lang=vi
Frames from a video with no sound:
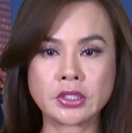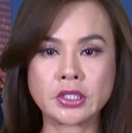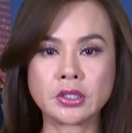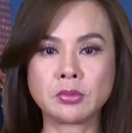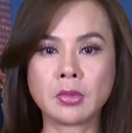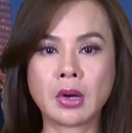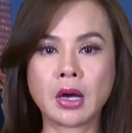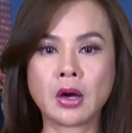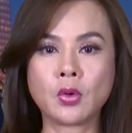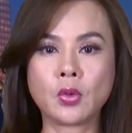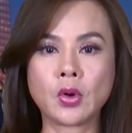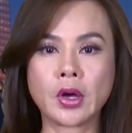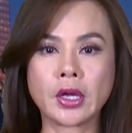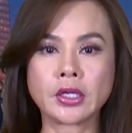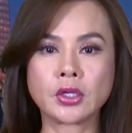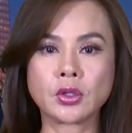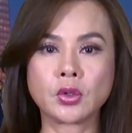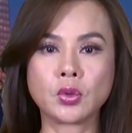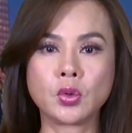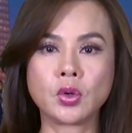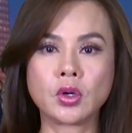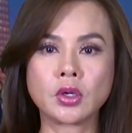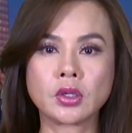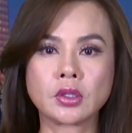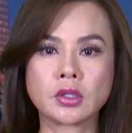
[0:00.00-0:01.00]
tình báo của Anh
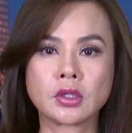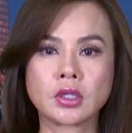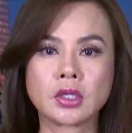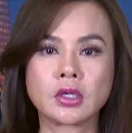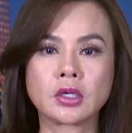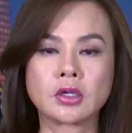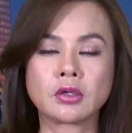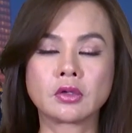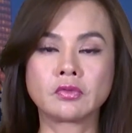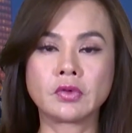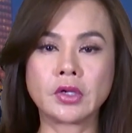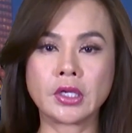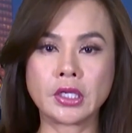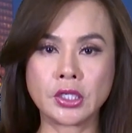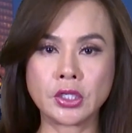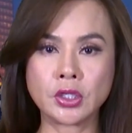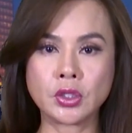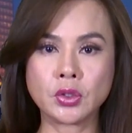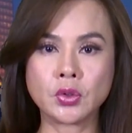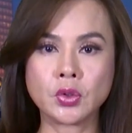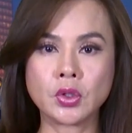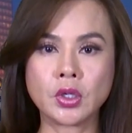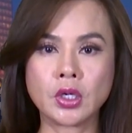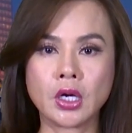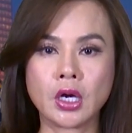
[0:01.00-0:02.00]
Quốc về
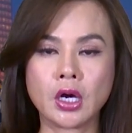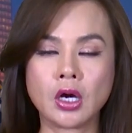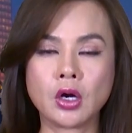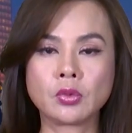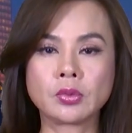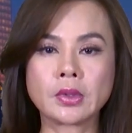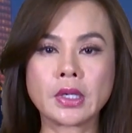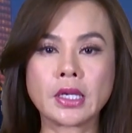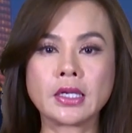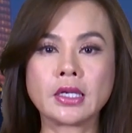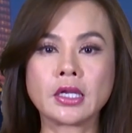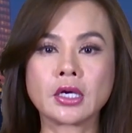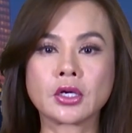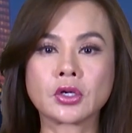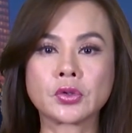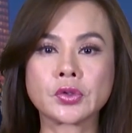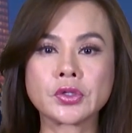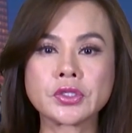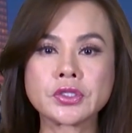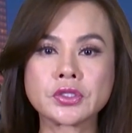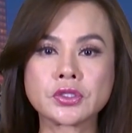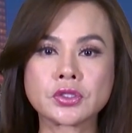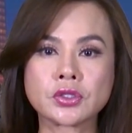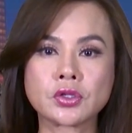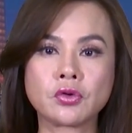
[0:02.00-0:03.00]
hưu, ông này là
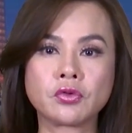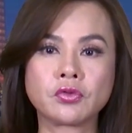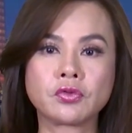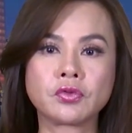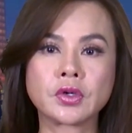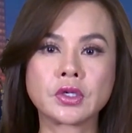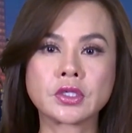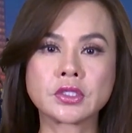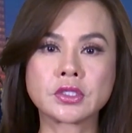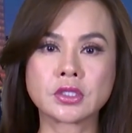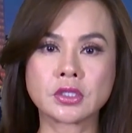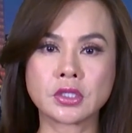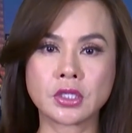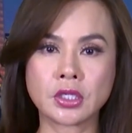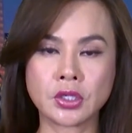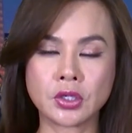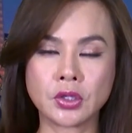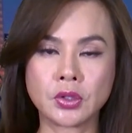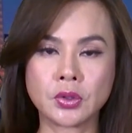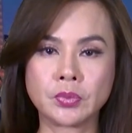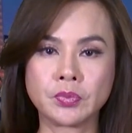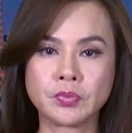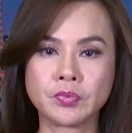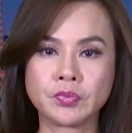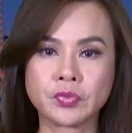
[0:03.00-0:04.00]
Christopher Steele,
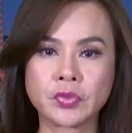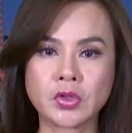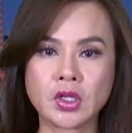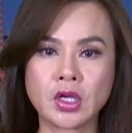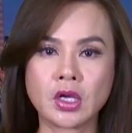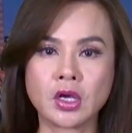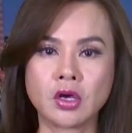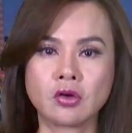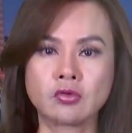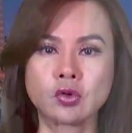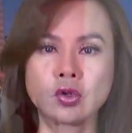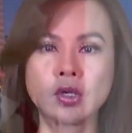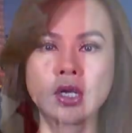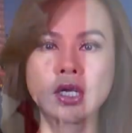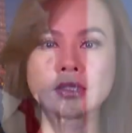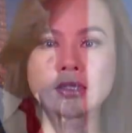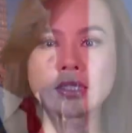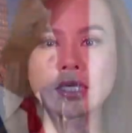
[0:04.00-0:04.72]
vốn là